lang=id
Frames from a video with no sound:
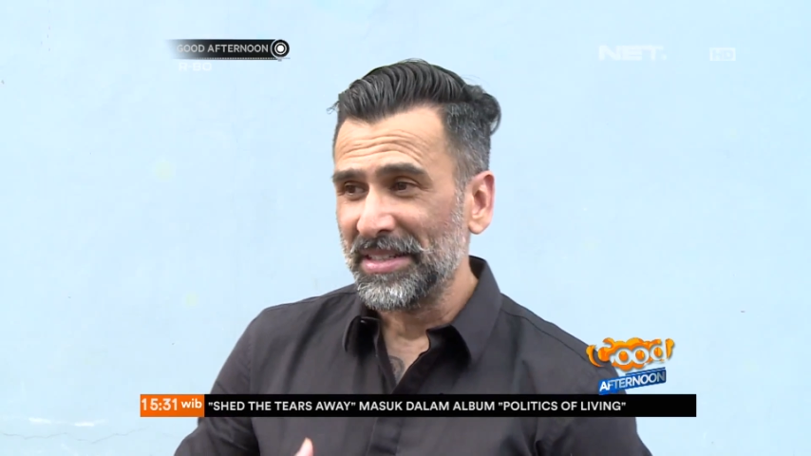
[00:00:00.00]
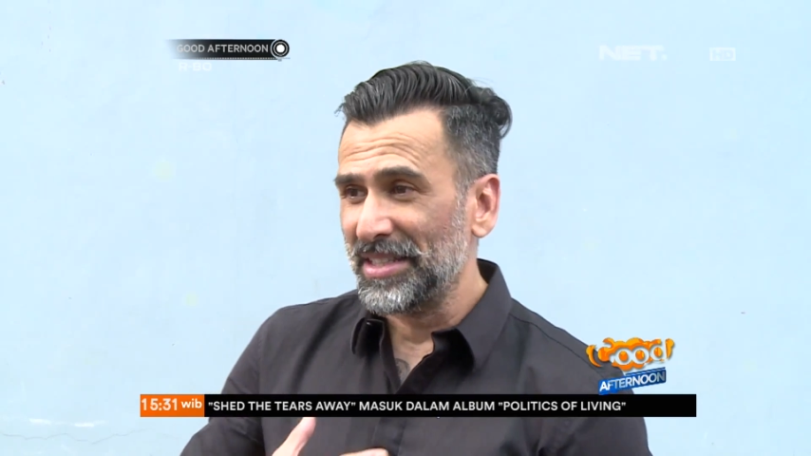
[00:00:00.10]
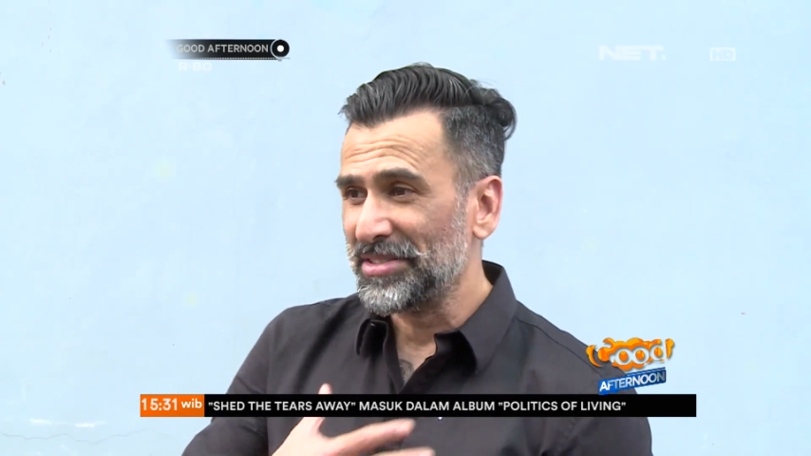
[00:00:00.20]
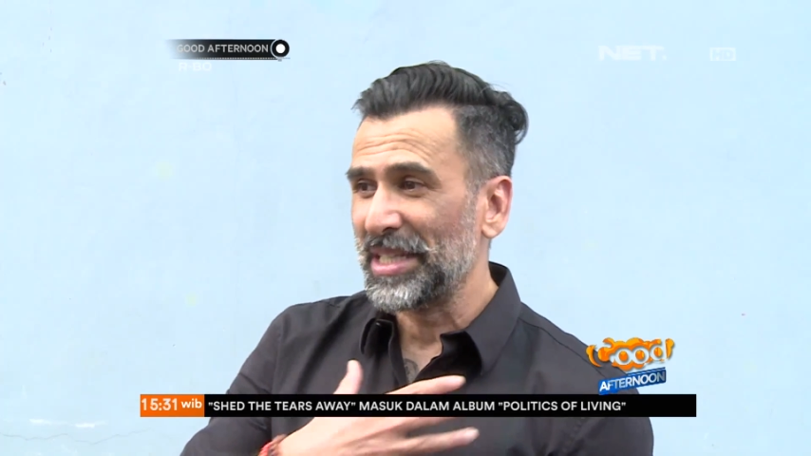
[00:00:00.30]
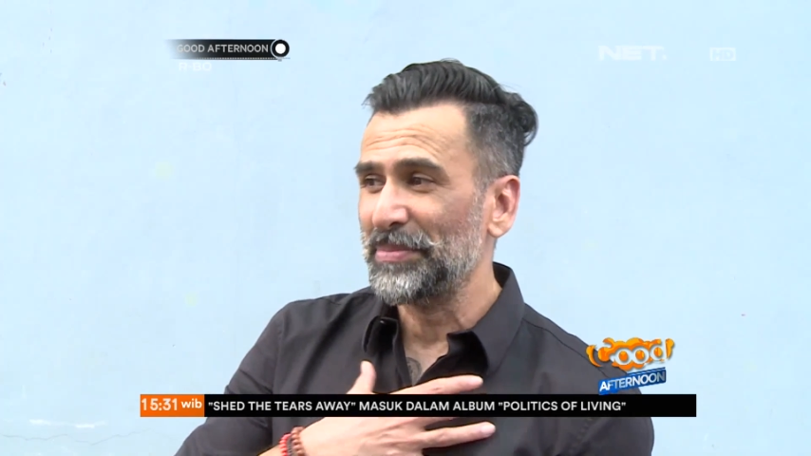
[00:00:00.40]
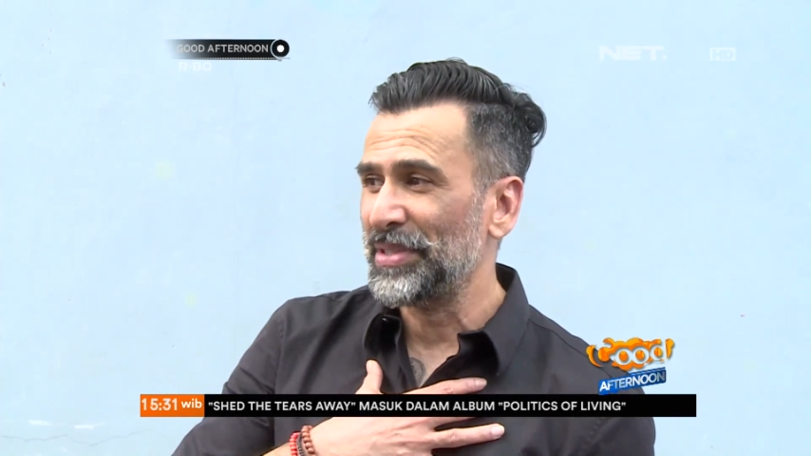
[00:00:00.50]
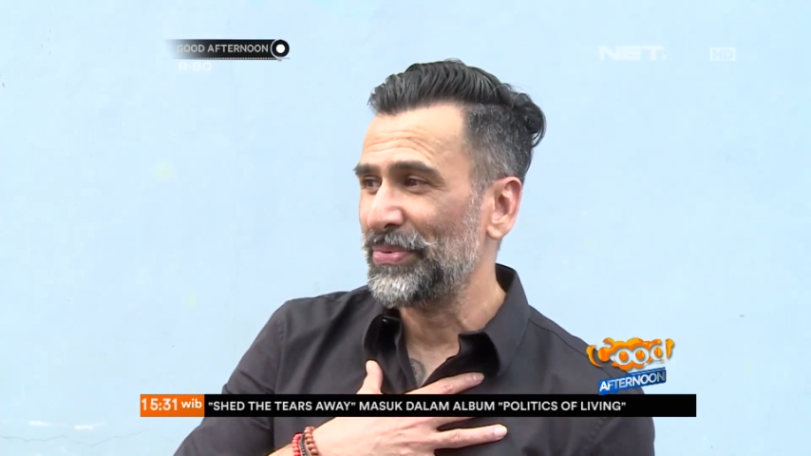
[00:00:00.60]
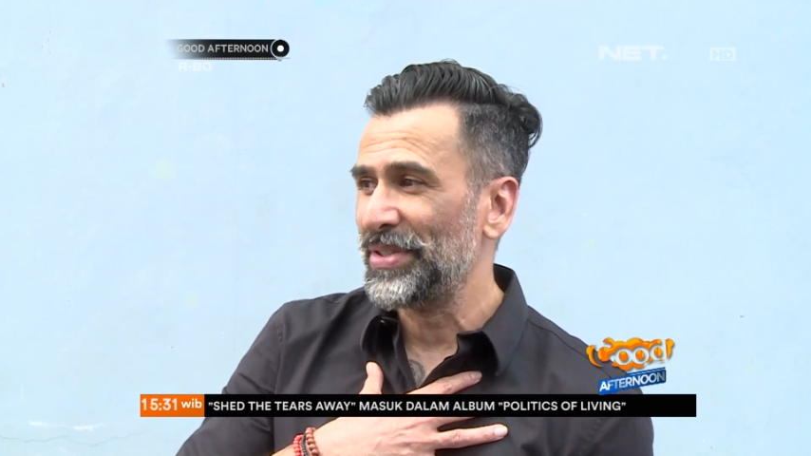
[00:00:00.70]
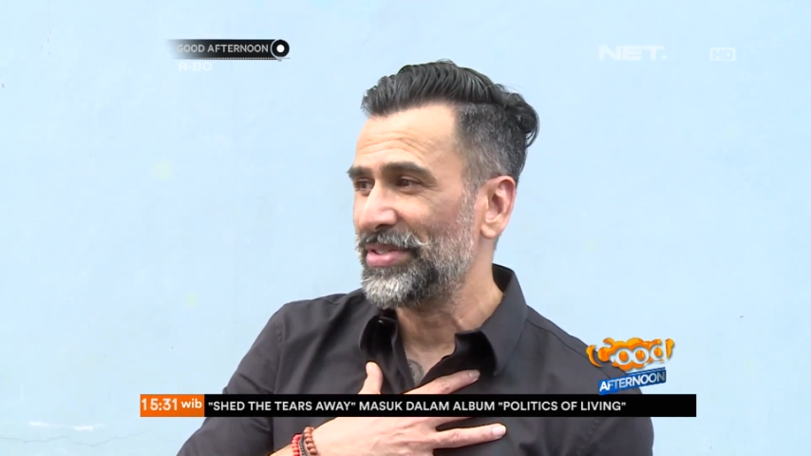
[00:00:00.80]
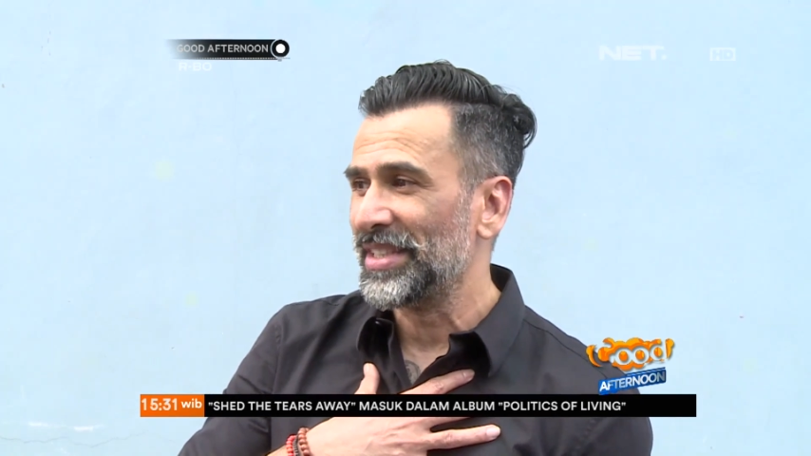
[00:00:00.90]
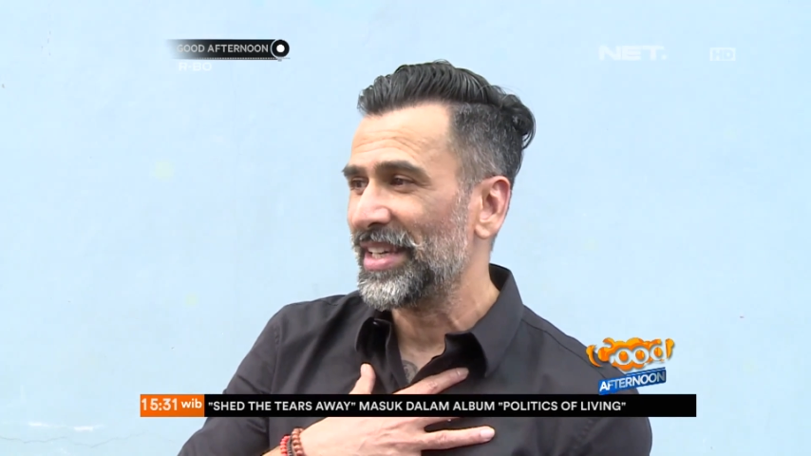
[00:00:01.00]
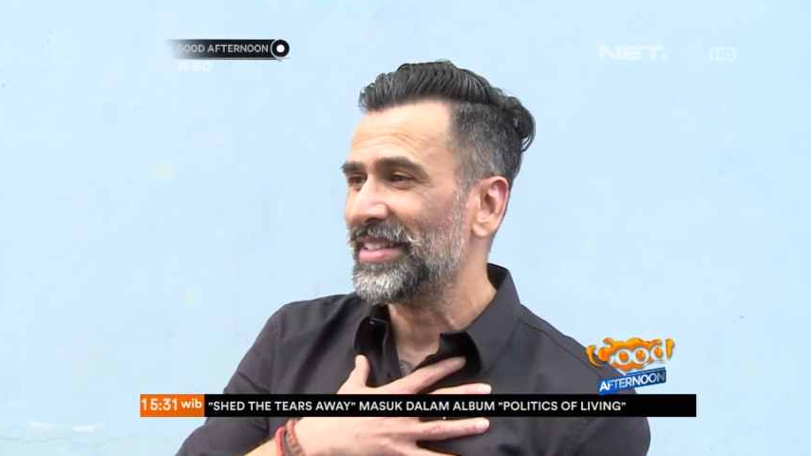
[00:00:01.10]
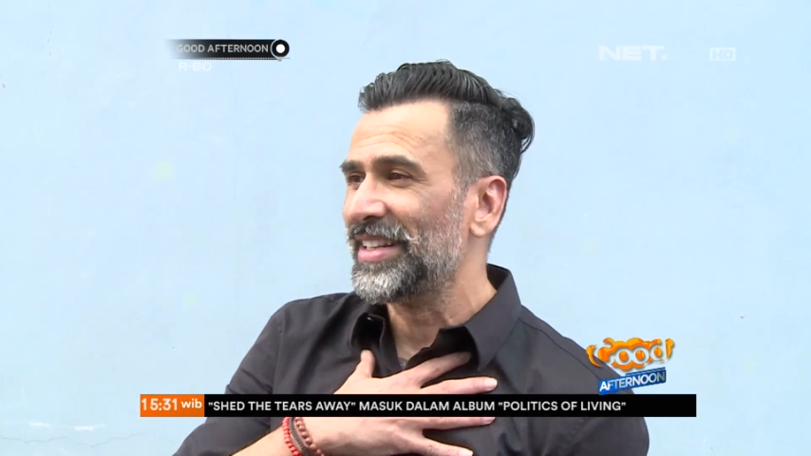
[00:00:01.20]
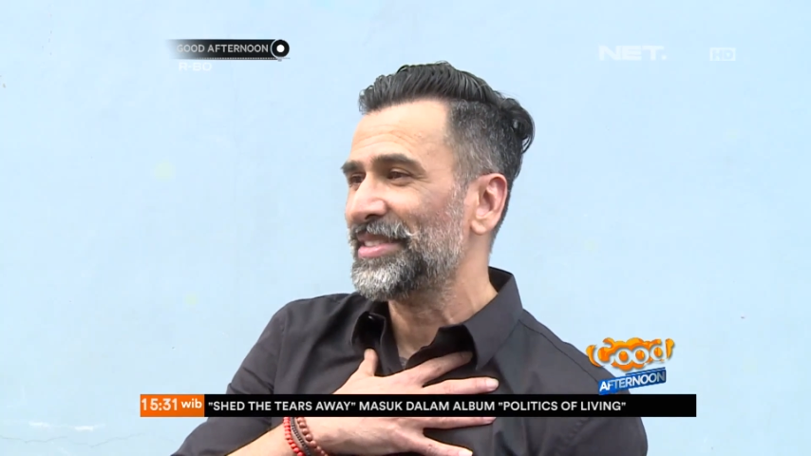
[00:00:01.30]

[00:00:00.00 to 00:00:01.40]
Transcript: deskripsi fisiknya adalah